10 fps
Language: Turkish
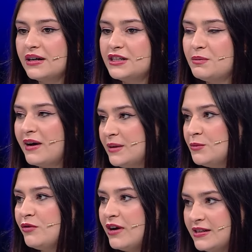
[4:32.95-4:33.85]

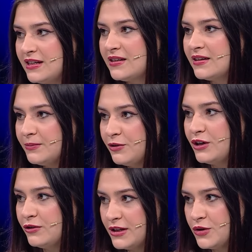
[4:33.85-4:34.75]
Acıbadem Üniversitesi'nde tıp
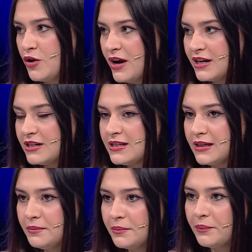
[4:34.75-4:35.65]
fakültesi
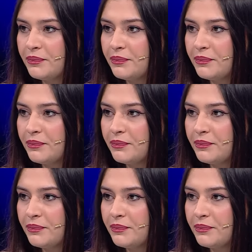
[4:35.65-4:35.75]
öğrencisiyim.